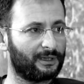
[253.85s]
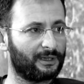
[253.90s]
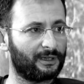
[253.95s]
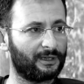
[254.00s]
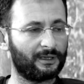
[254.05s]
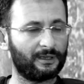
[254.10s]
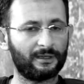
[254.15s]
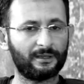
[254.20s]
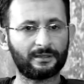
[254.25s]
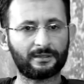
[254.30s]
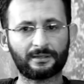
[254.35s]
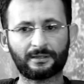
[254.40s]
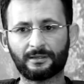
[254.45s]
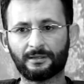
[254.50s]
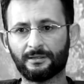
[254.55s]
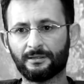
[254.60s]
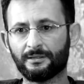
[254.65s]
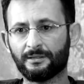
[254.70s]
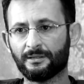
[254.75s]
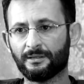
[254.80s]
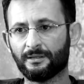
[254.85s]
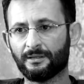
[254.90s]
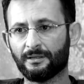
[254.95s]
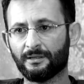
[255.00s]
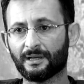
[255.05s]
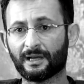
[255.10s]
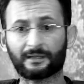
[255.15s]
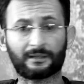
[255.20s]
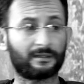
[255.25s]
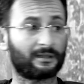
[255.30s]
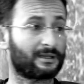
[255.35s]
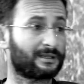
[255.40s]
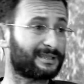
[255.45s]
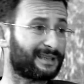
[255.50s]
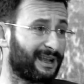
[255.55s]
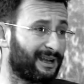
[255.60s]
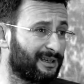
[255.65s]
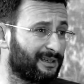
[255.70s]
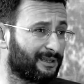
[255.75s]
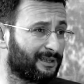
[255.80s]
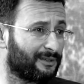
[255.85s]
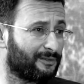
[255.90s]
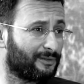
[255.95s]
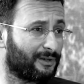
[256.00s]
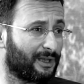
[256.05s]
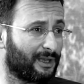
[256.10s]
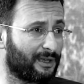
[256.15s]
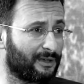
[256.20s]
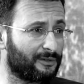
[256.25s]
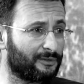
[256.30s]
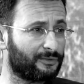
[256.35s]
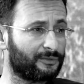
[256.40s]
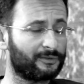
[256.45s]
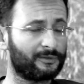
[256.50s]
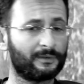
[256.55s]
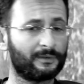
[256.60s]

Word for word: и среди ортодоксальных евреев,